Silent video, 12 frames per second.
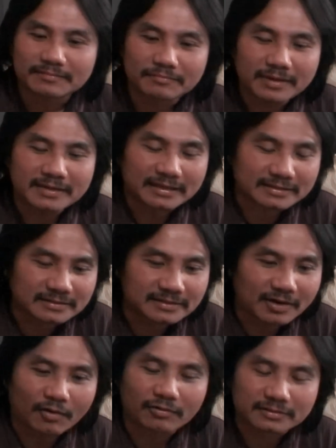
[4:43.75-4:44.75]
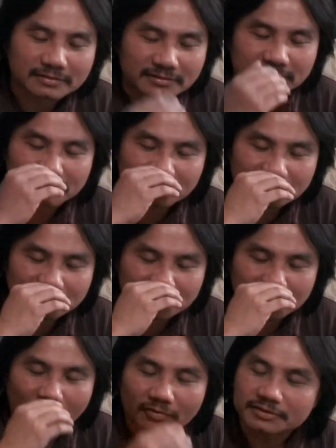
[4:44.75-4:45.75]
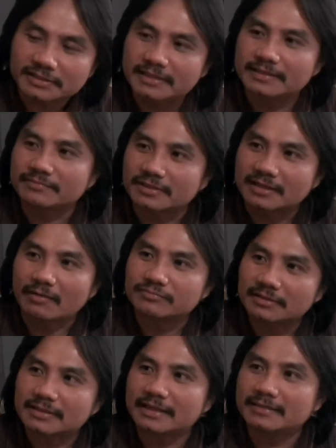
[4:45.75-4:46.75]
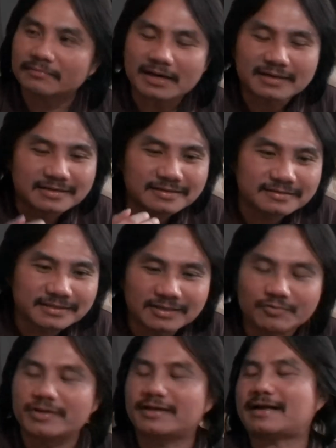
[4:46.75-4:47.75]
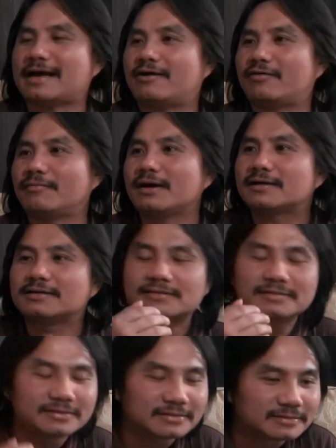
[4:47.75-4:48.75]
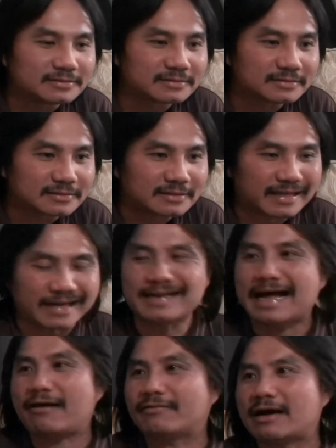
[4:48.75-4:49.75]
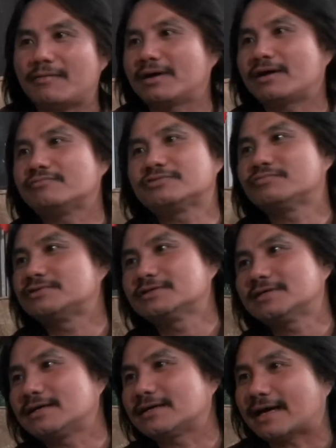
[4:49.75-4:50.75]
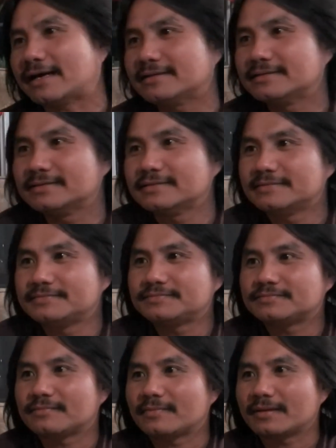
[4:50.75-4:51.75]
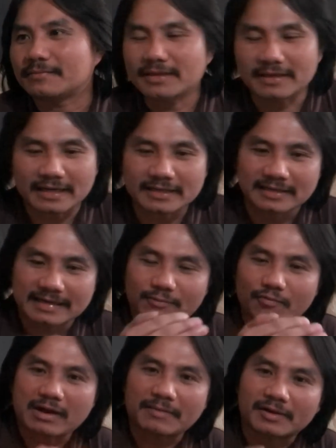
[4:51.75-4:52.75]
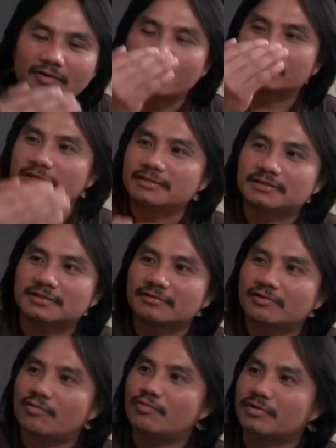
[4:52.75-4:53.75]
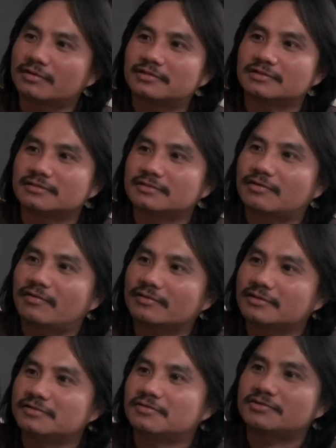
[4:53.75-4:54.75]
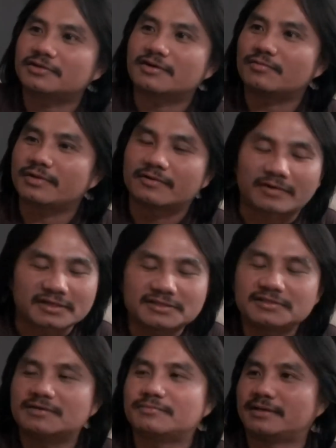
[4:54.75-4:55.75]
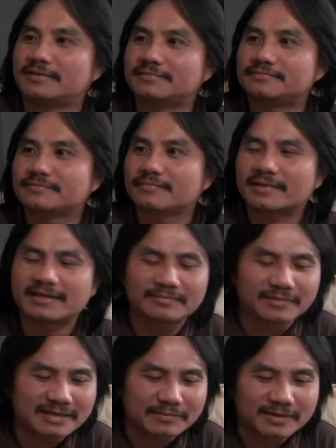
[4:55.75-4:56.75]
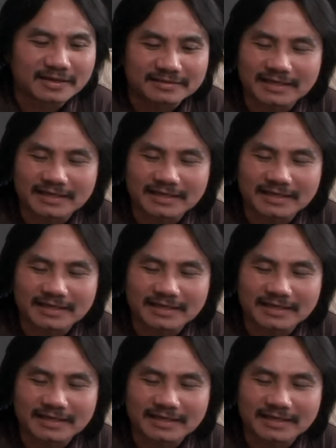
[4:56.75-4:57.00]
Bây giờ từ độ từ từ từ cổ chí kim, từ đông tới tây, bất cứ chính quyền nào, bất cứ lãnh đạo nào mà không sung sướng hơn cả. Bây giờ ngay Việt Nam Cộng Hòa mà con tỉnh trưởng, con quận trưởng, con những người có chức có quyền vẫn sướng hơn mình. Thì bây giờ mình đừng